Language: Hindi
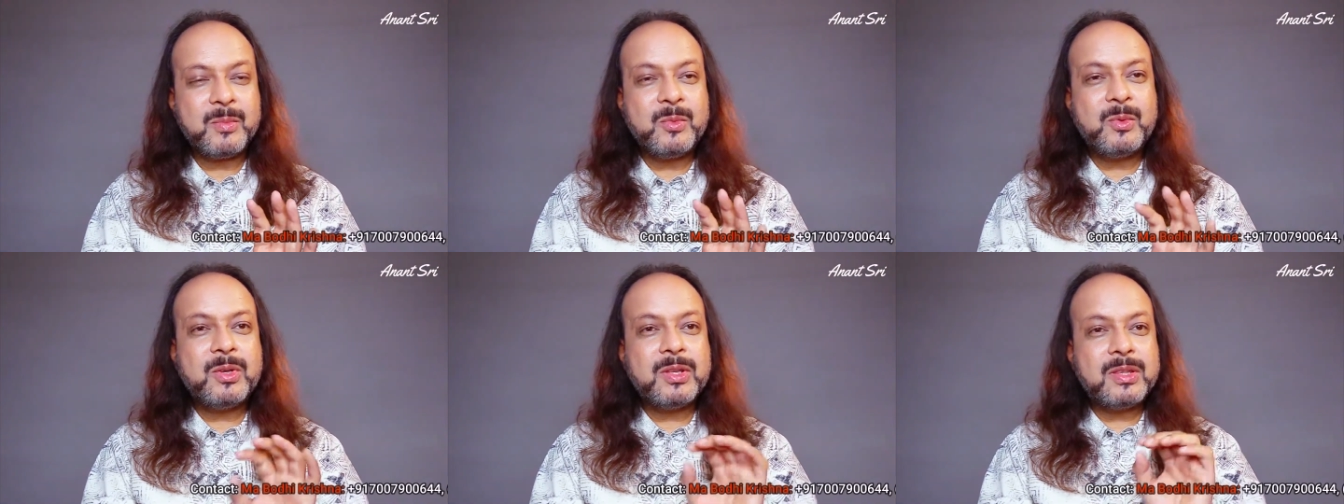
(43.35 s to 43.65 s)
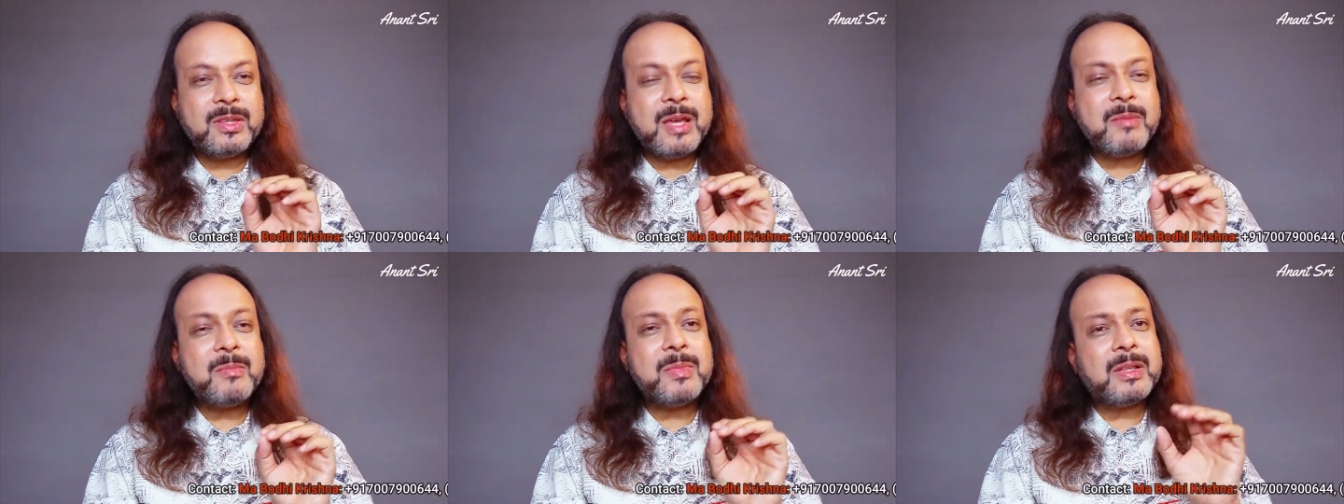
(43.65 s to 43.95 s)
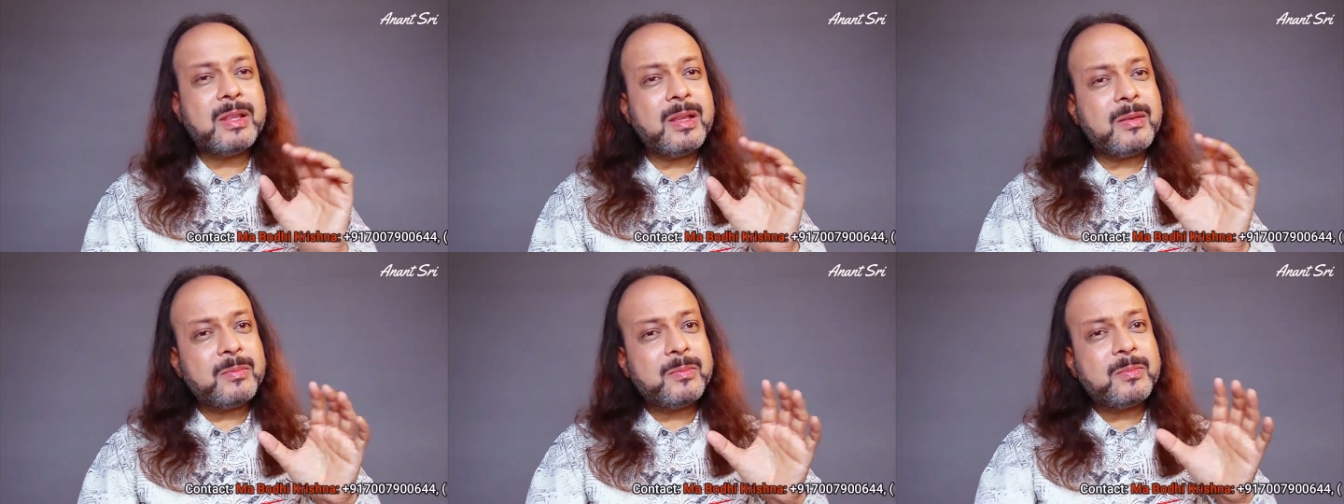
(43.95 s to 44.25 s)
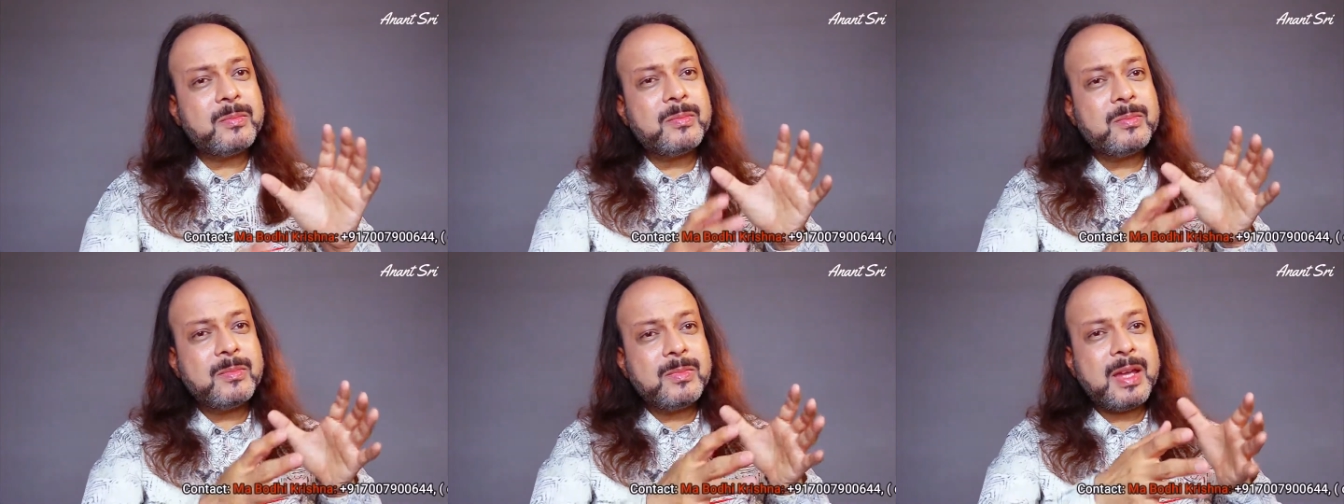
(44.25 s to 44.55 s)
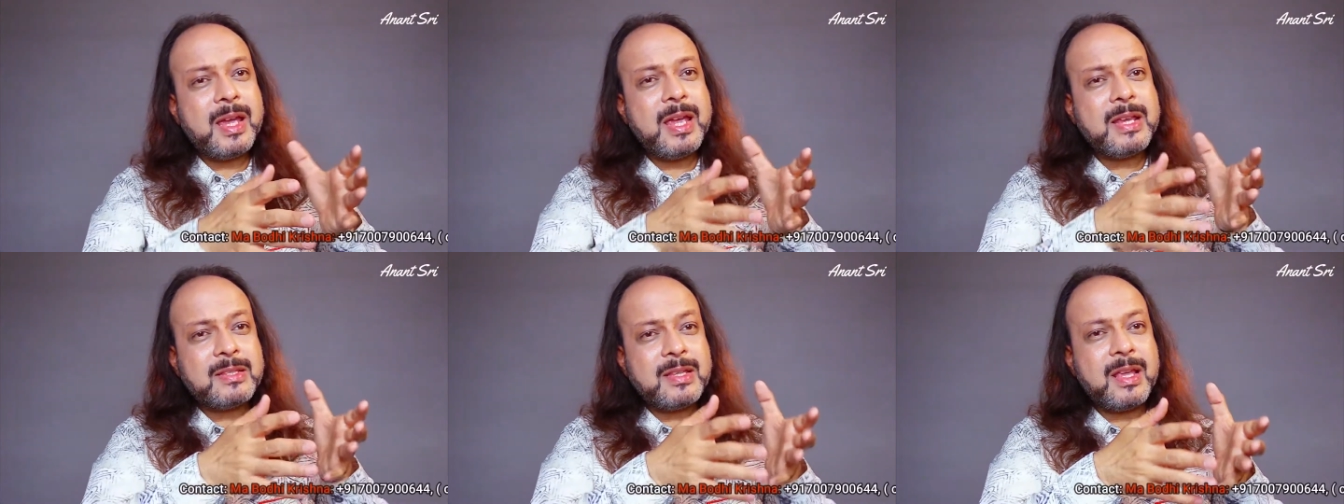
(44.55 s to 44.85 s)
मूर्ता मतलब
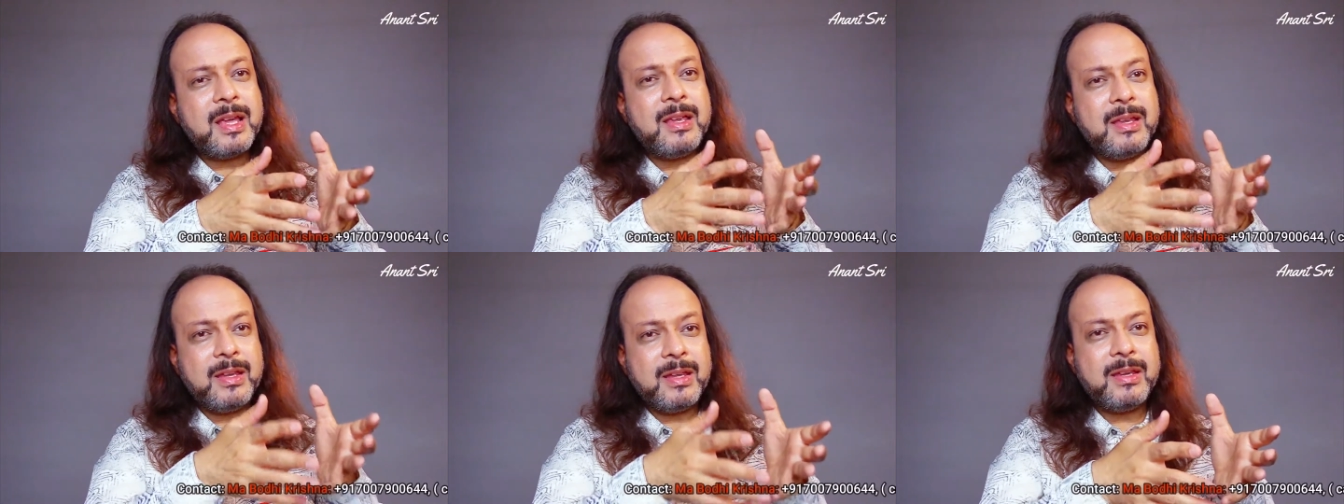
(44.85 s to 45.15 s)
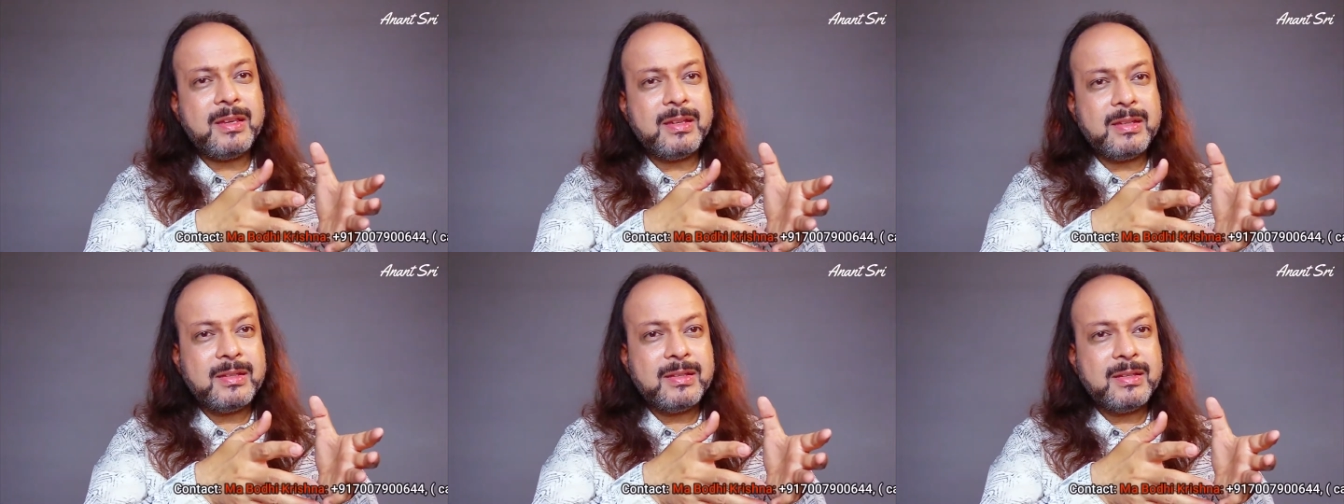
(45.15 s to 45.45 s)
ऐसा है